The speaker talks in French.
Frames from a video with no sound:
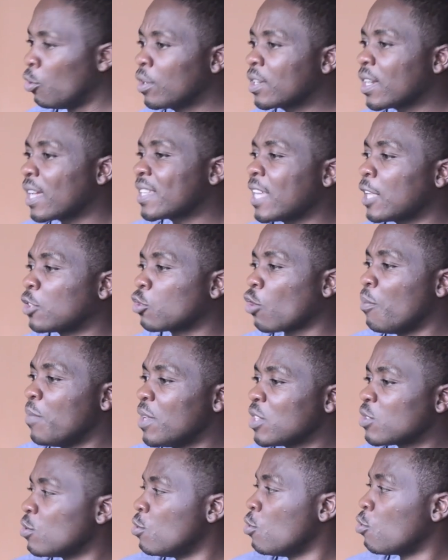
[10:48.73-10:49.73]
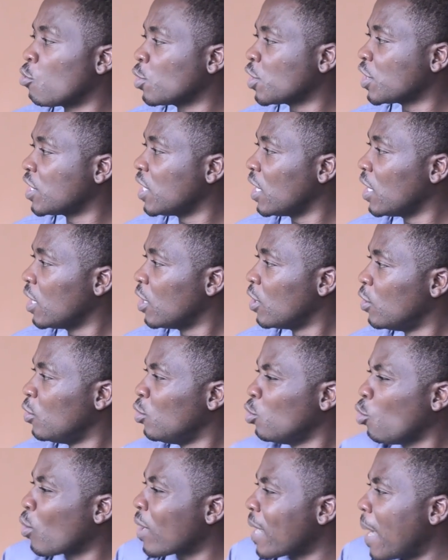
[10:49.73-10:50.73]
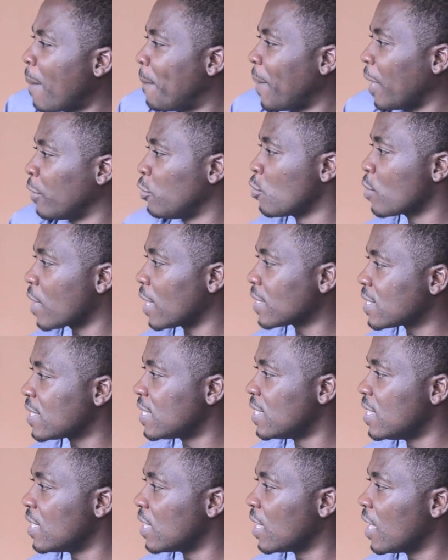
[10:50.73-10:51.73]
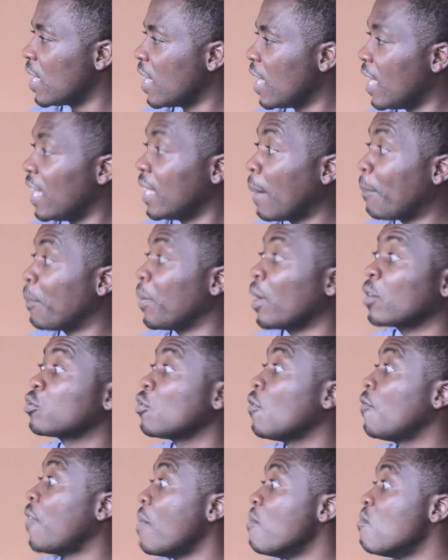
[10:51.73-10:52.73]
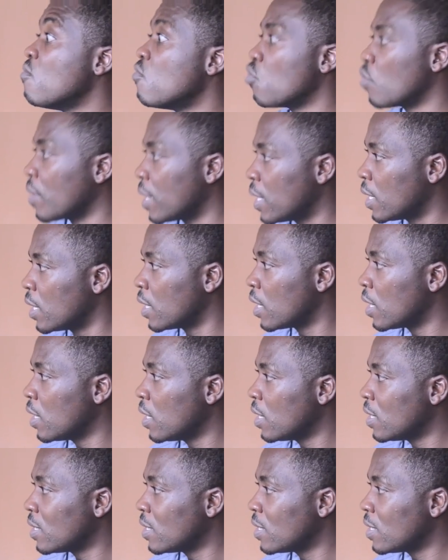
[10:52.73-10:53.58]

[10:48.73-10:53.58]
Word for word: Le grain qui est tombé sur le rocher n'aura pas de racine et la plante va mourir.